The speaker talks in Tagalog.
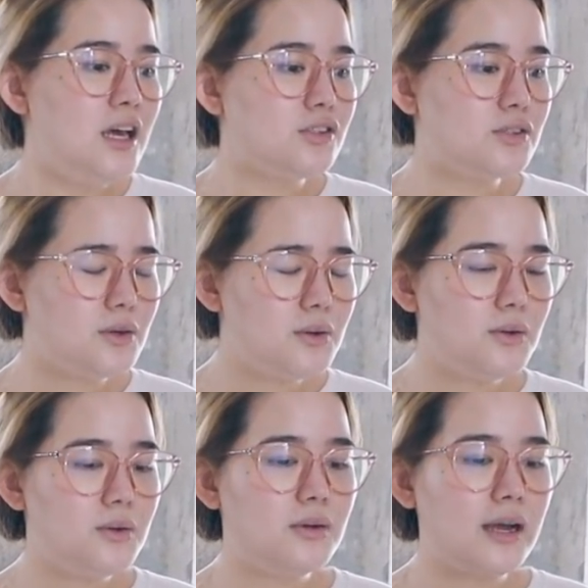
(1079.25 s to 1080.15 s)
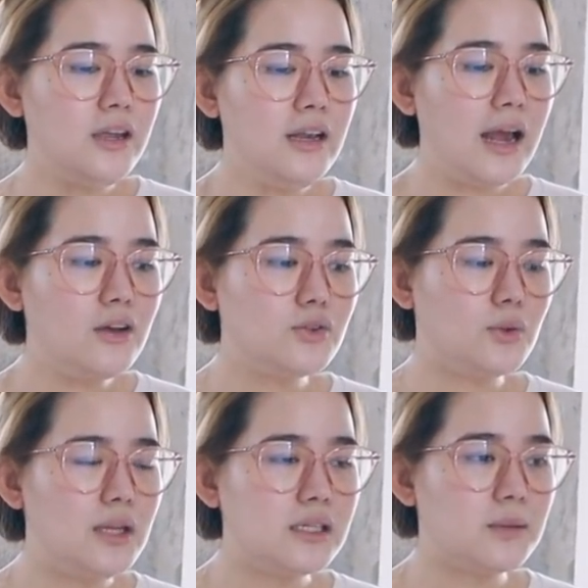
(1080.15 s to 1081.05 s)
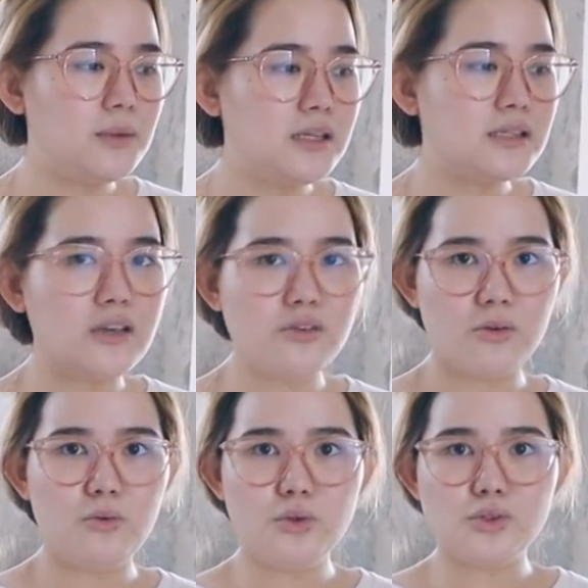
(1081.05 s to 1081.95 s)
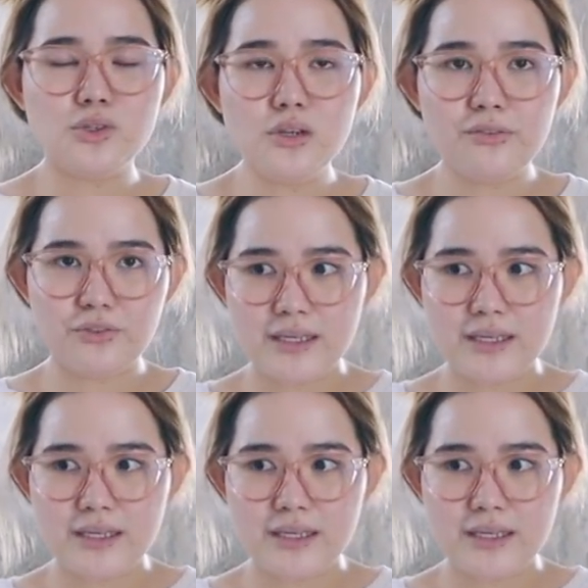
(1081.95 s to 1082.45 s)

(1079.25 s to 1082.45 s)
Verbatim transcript: So, ayun lang. Gusto ko lang sabihin sa inyo, kung gusto niyo yung